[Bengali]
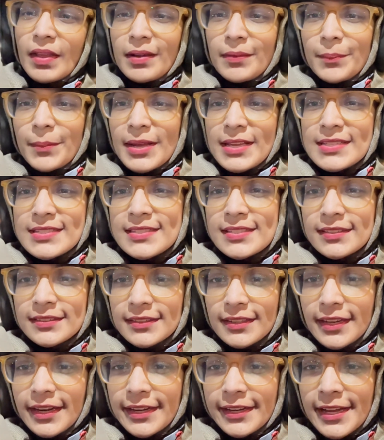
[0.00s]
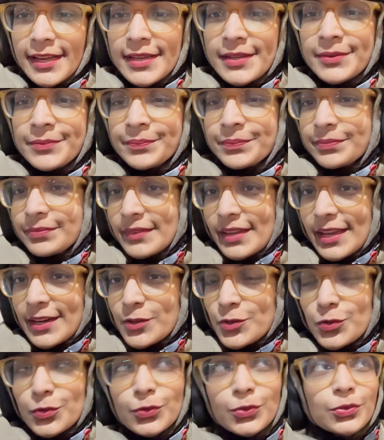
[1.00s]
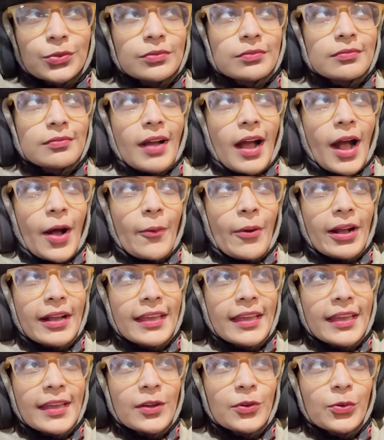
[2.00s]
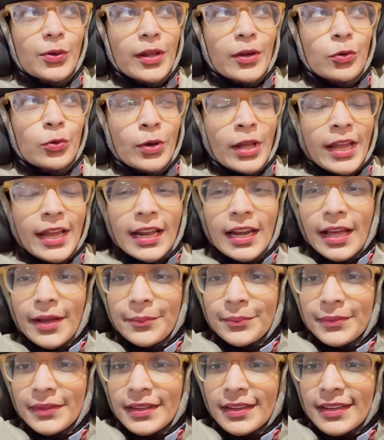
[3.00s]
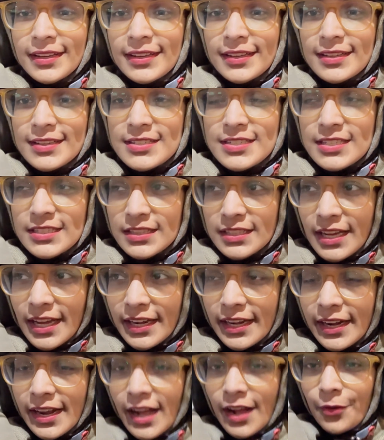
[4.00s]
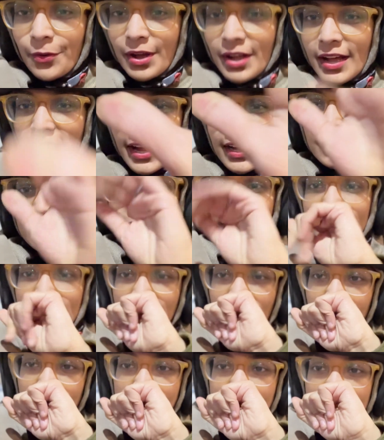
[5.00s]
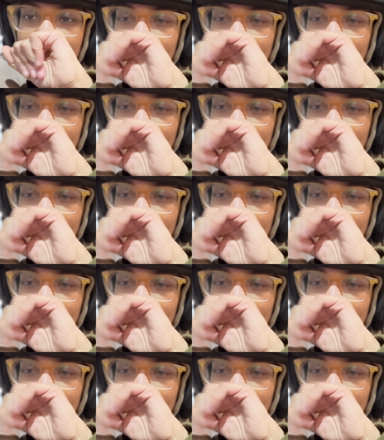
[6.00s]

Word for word: ব্যাস এটাই একটু হাওয়া খেয়ে ঘুরে গেলাম শীতকালের হাওয়া হাত ফাত কাঁপছে